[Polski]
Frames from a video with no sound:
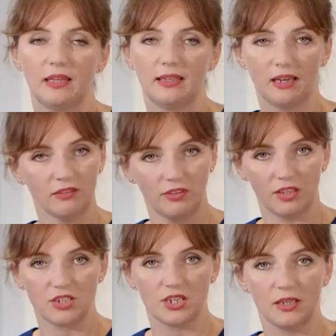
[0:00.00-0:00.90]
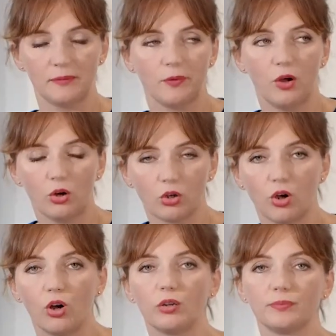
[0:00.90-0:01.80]
Jak wiecie,
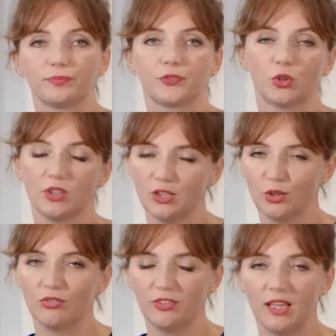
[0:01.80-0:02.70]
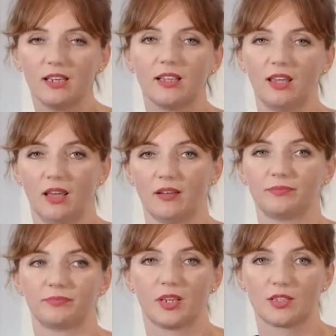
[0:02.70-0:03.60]
oko to jedno wielkie
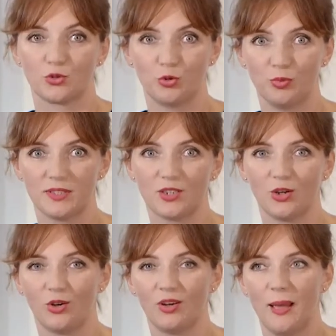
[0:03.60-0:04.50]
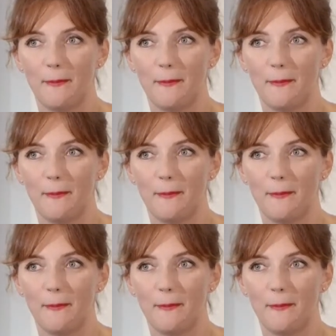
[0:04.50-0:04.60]
skupisko